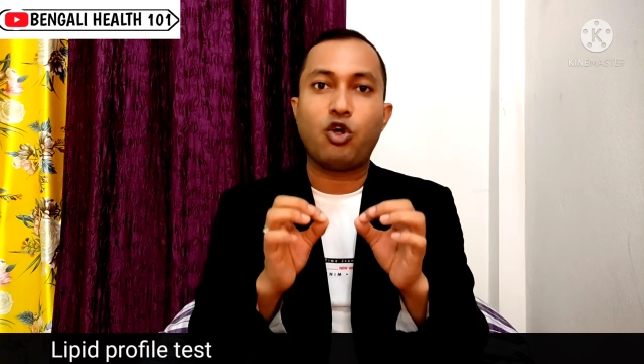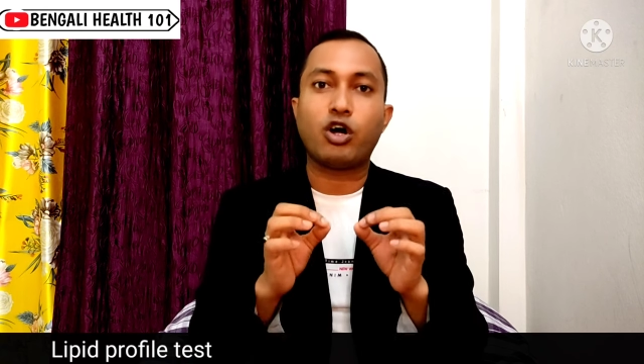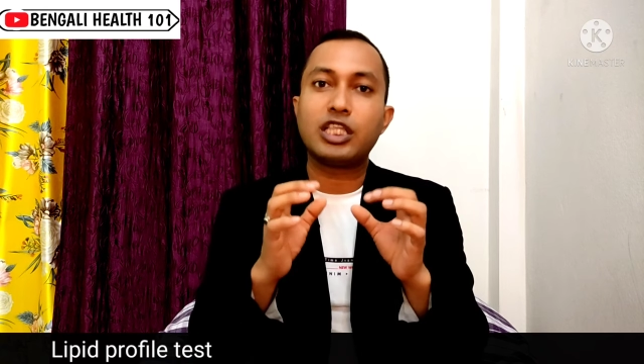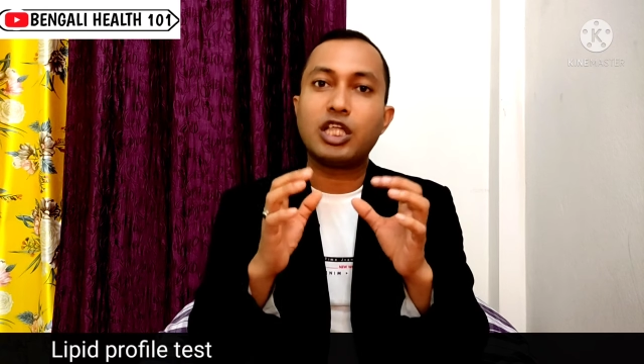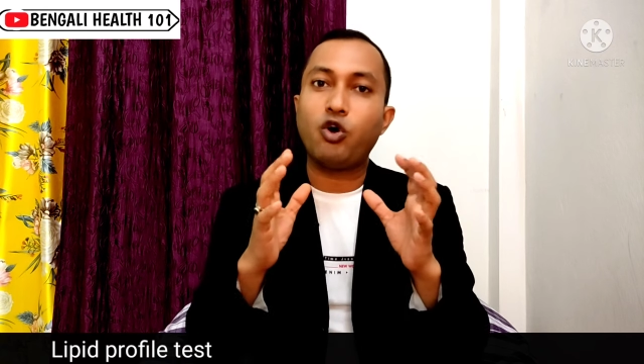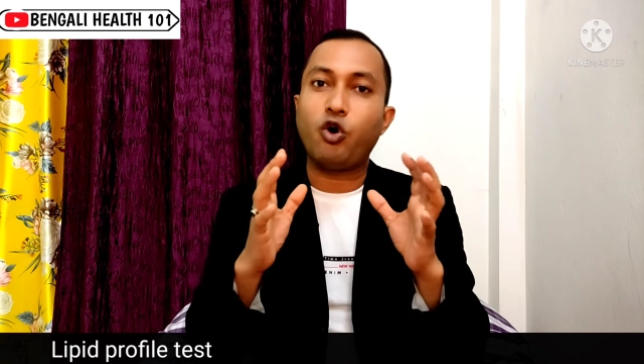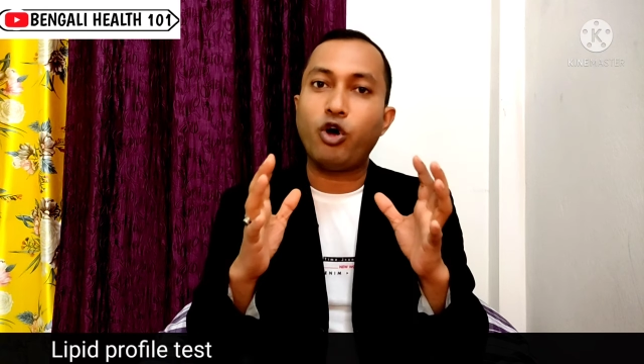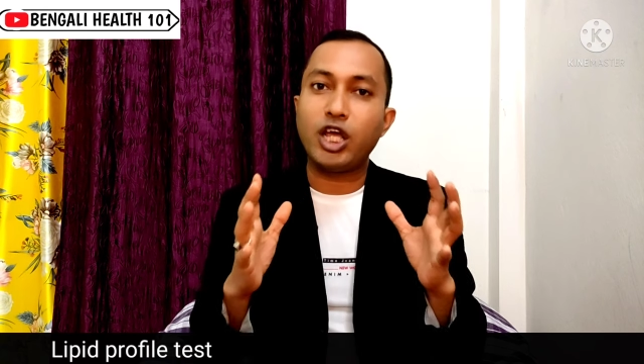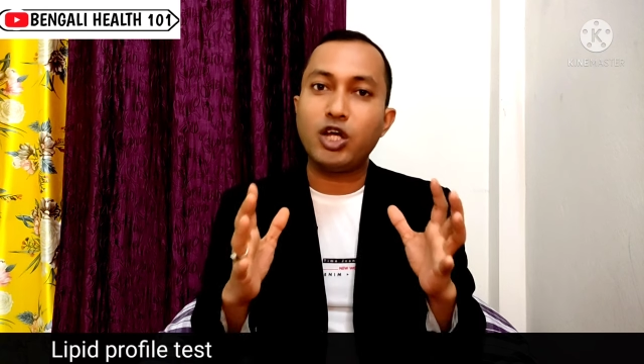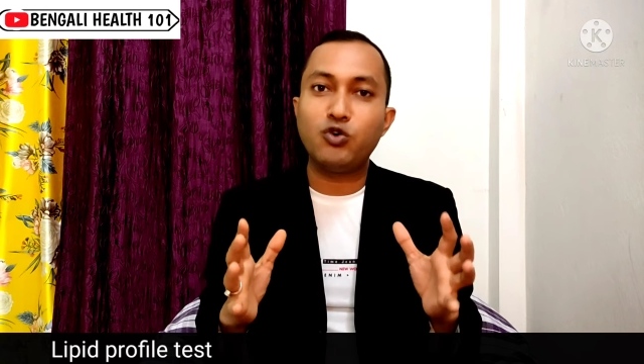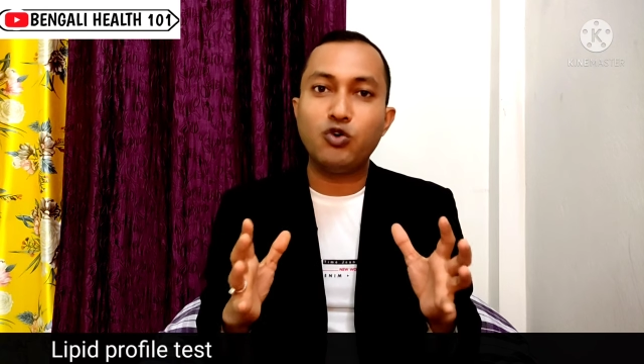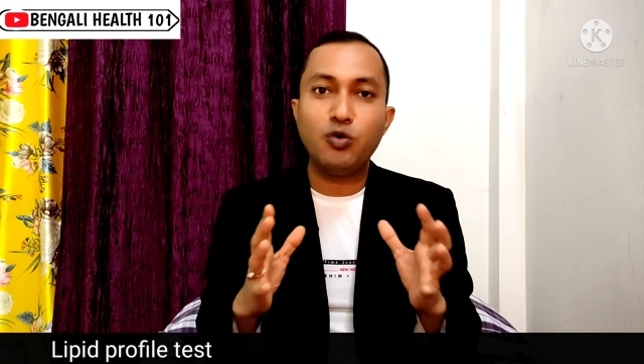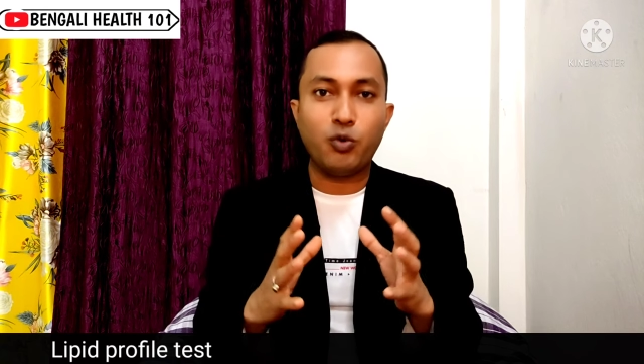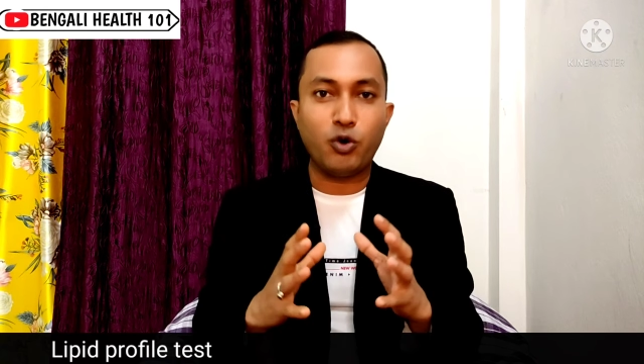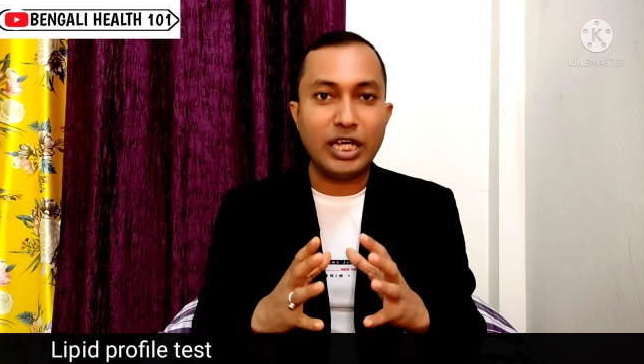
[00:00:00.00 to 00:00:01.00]
রক্তের
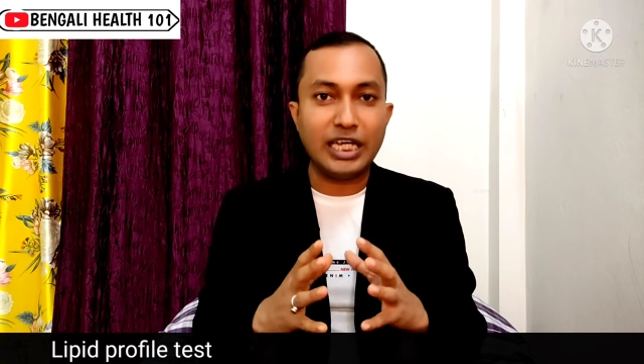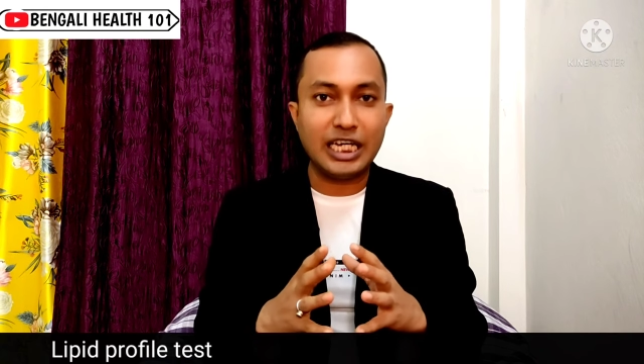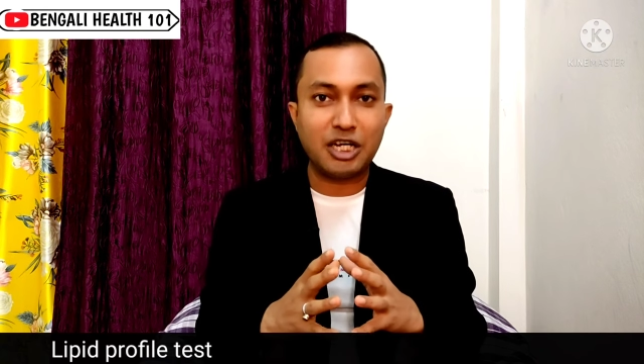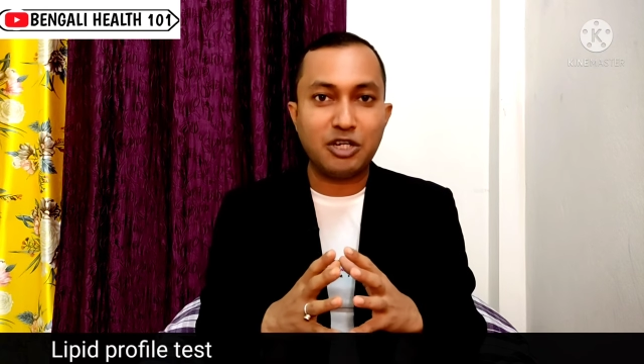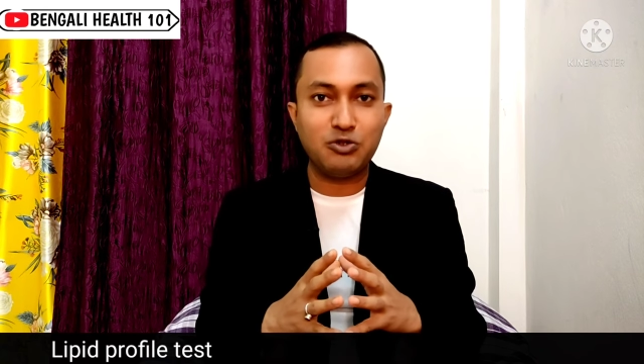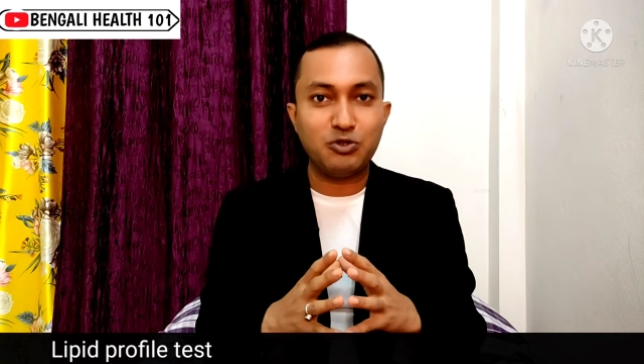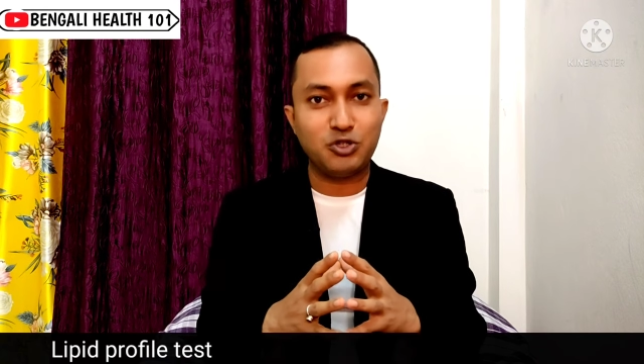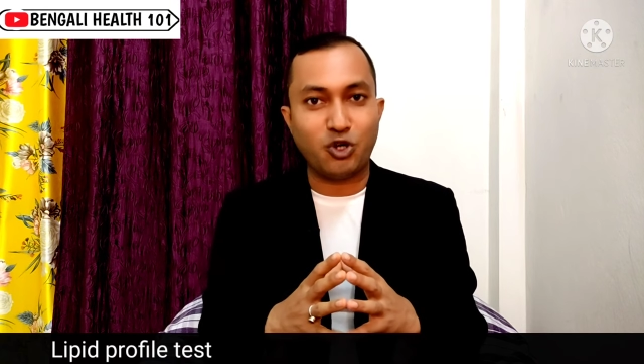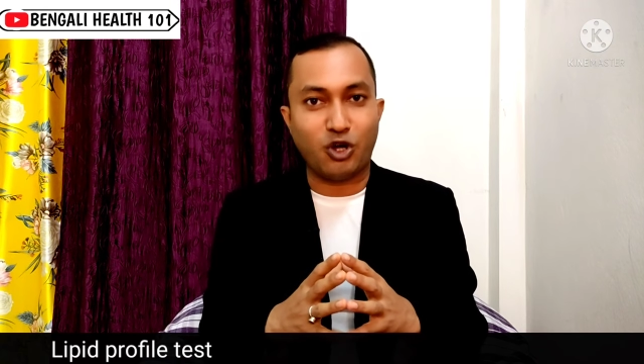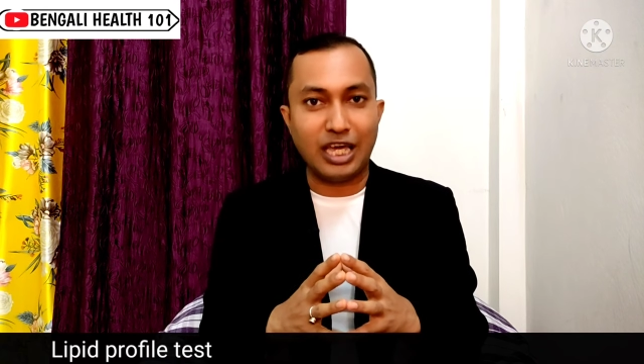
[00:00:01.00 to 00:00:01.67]
অনেকগুলো পরীক্ষা কিন্তু